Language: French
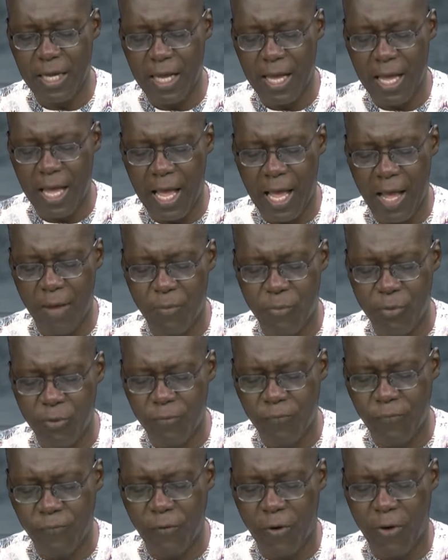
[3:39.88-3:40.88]
à bout
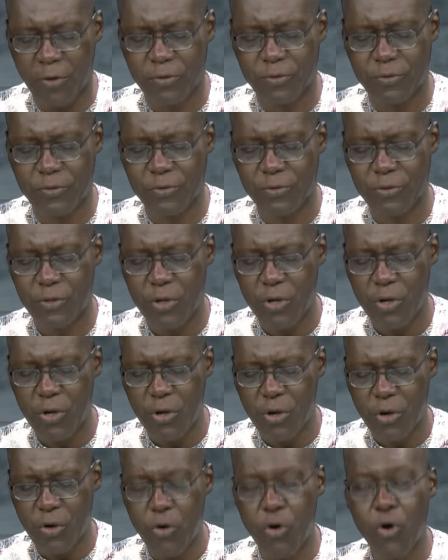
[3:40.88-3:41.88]
de force,
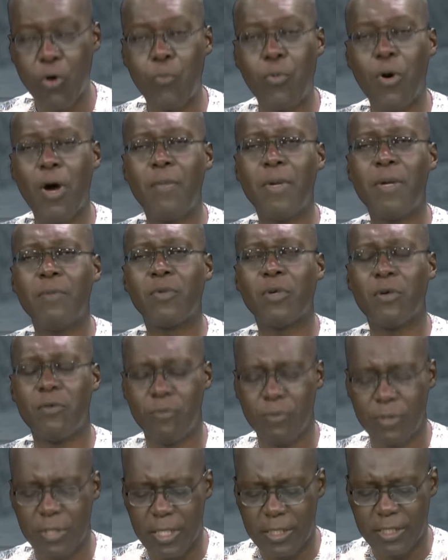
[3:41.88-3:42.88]
au point même que
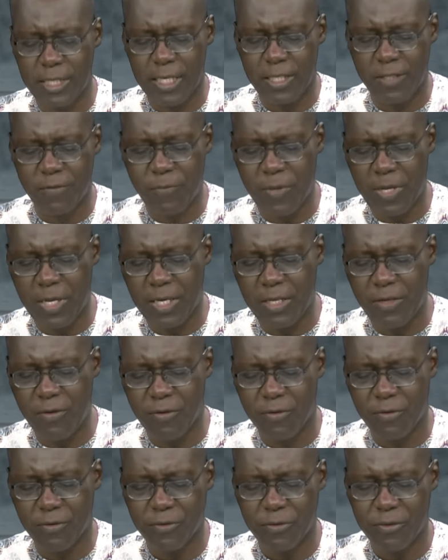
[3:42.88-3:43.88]
nous
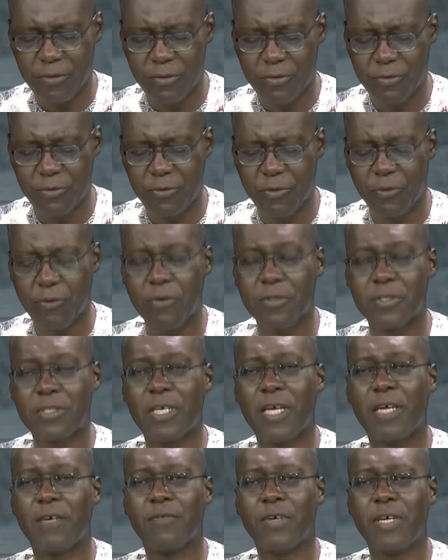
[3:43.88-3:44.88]
désespérions de
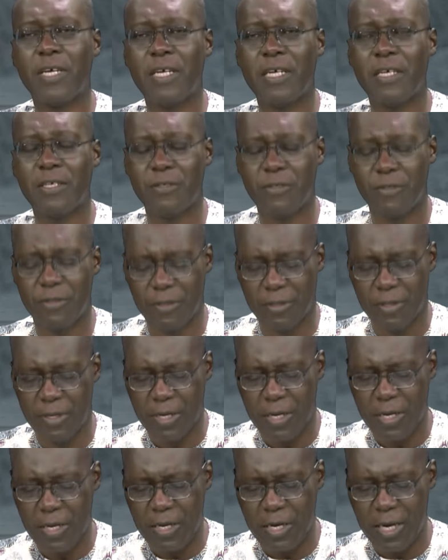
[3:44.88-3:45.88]
conserver
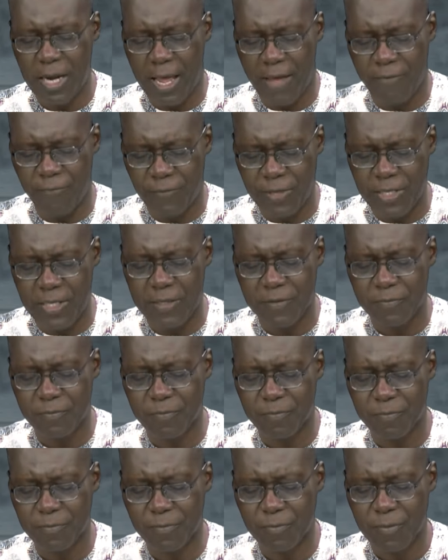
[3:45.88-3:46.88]
la vie.
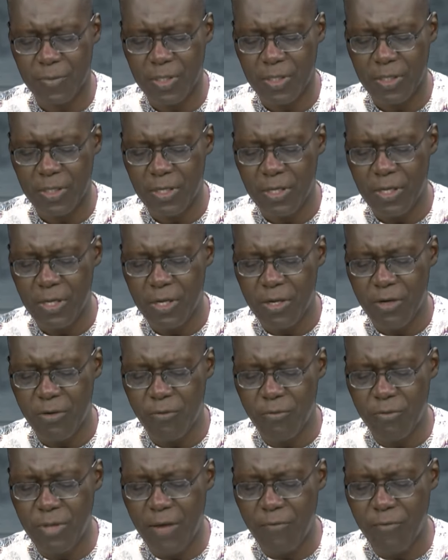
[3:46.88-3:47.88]

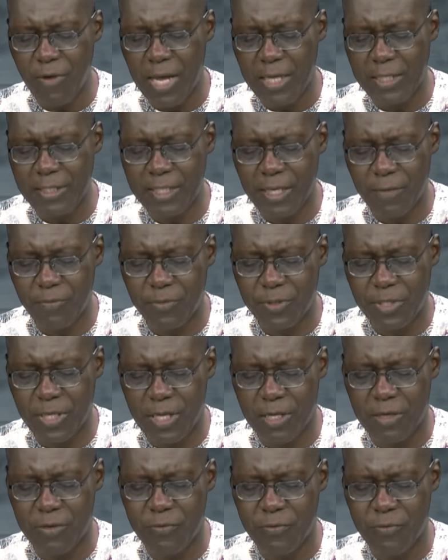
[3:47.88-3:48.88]
Nous avons
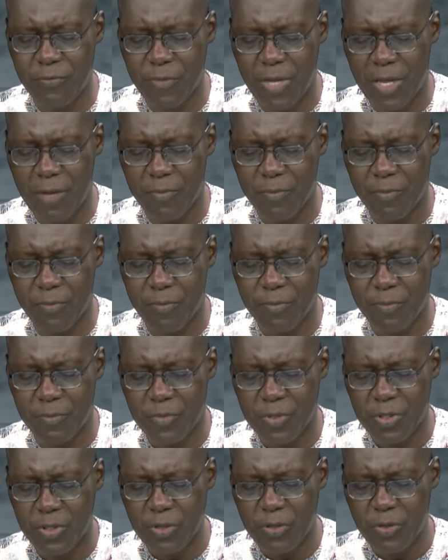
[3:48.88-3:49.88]
accepté en nous-mêmes
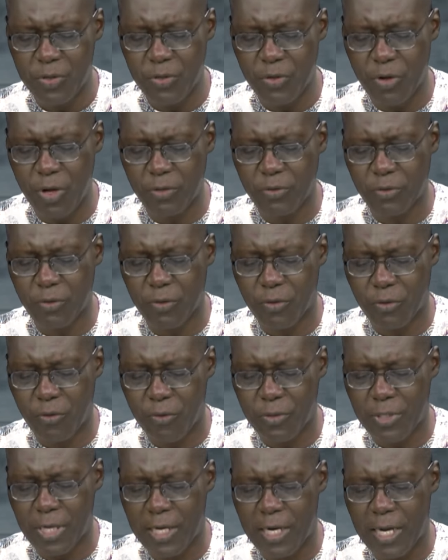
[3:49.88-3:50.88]
notre
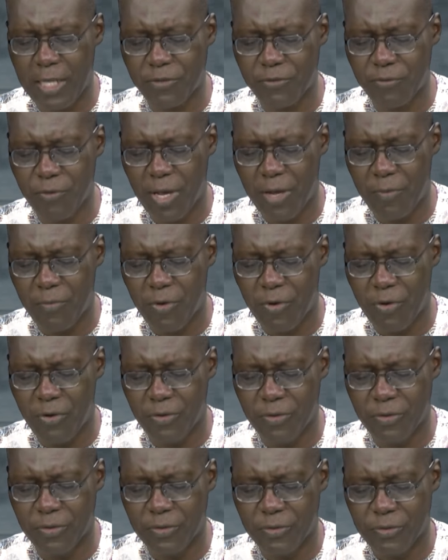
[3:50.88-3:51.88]
condamnation à
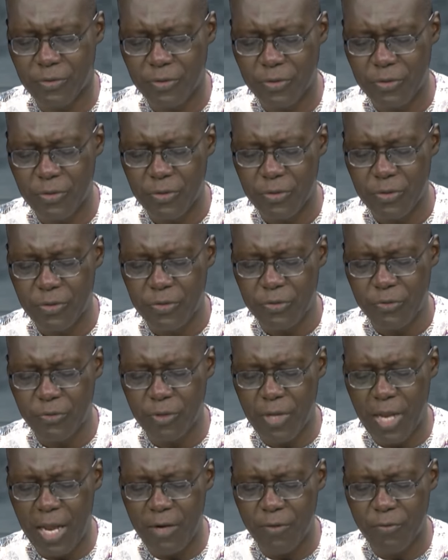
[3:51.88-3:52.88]
mort
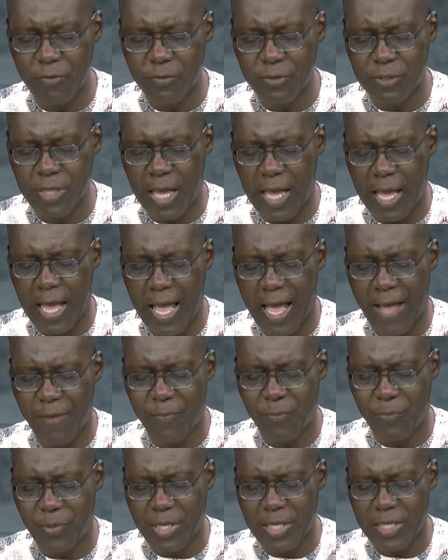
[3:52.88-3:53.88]
cela nous a
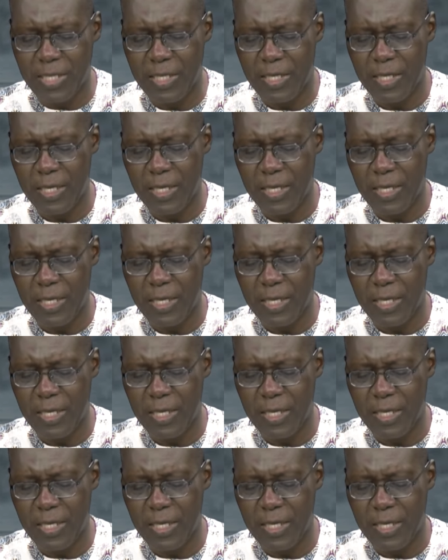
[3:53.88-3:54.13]
appris